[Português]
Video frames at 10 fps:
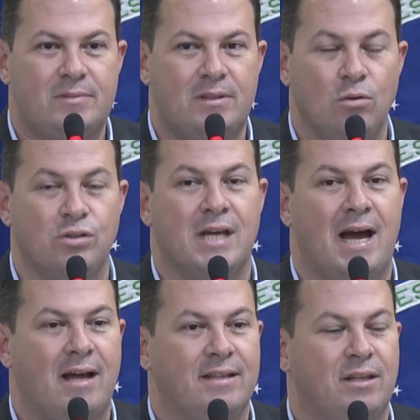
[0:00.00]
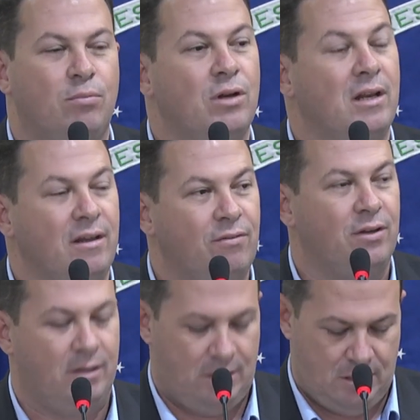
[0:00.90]
usar a tribuna
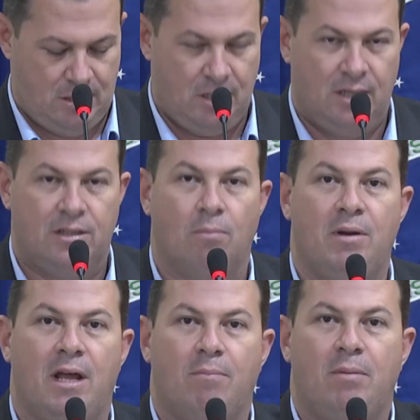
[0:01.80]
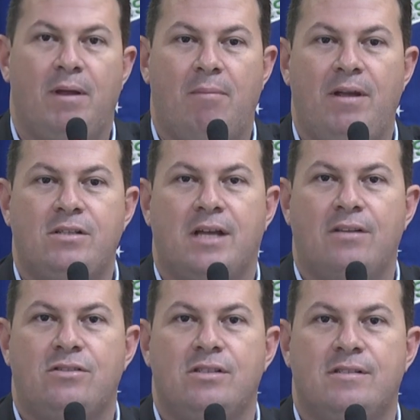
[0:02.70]
livre. Então, Breno, primeiramente quero
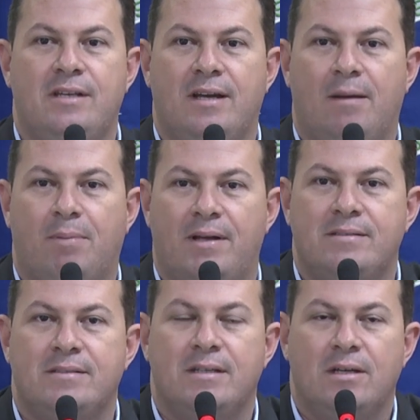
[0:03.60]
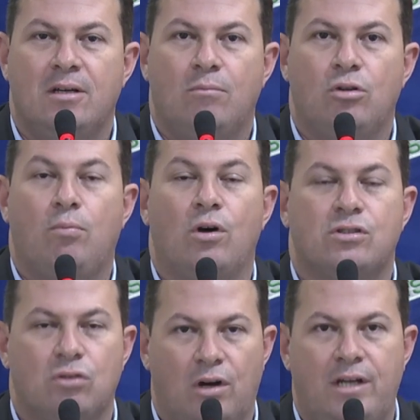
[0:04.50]
dizer, rapaz, muito boa
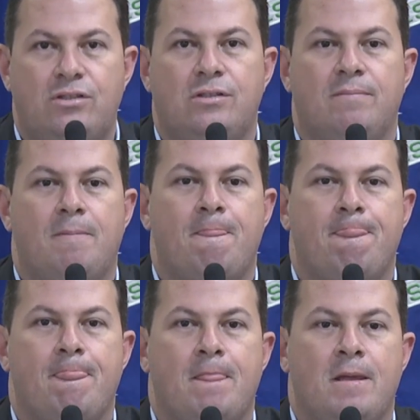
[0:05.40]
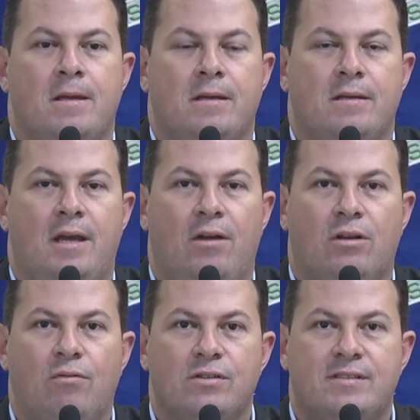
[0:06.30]
sorte. Quero
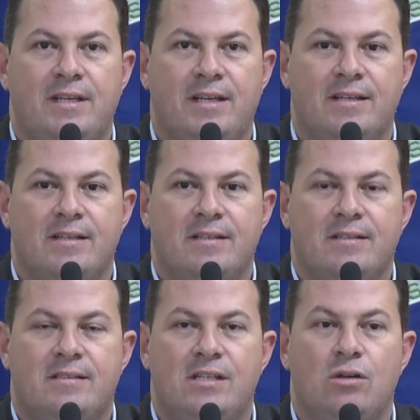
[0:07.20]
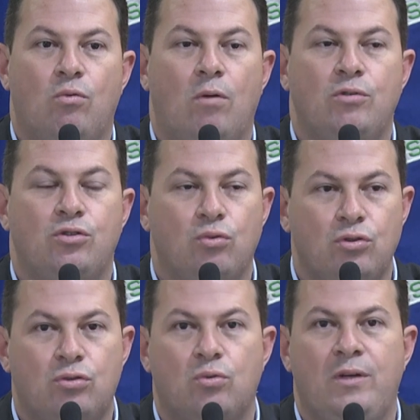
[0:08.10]
que você seja um homem
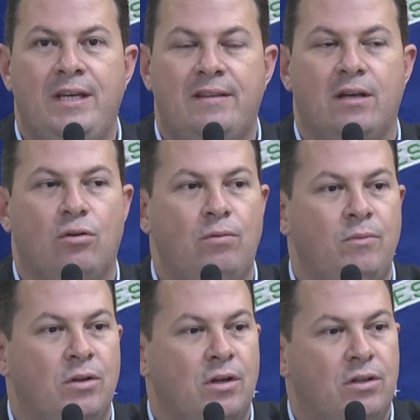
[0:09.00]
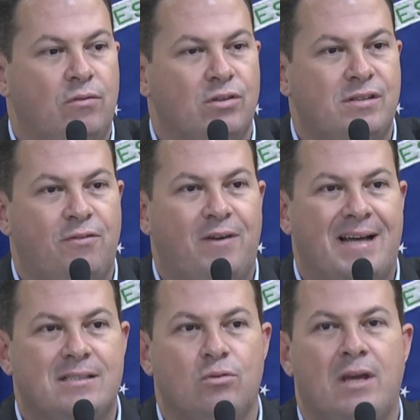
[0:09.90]
justo, íntegro, que você
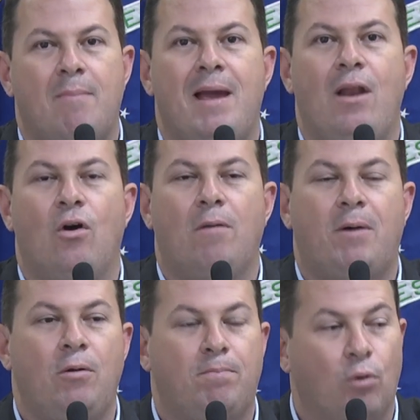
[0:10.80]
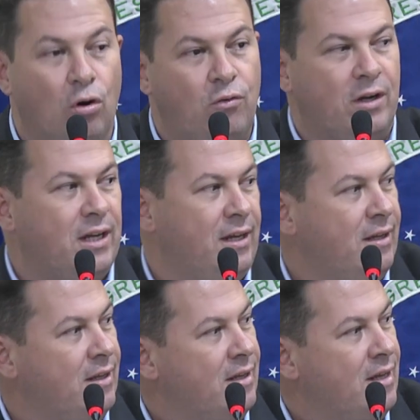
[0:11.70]
faça o que é melhor para o povo aqui
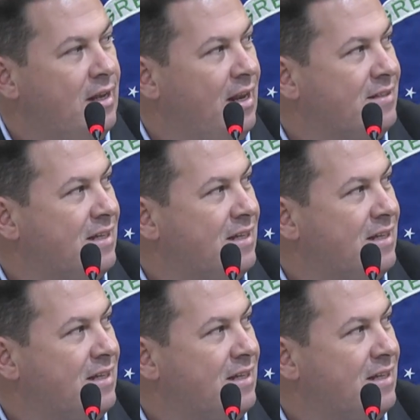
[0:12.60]
nessa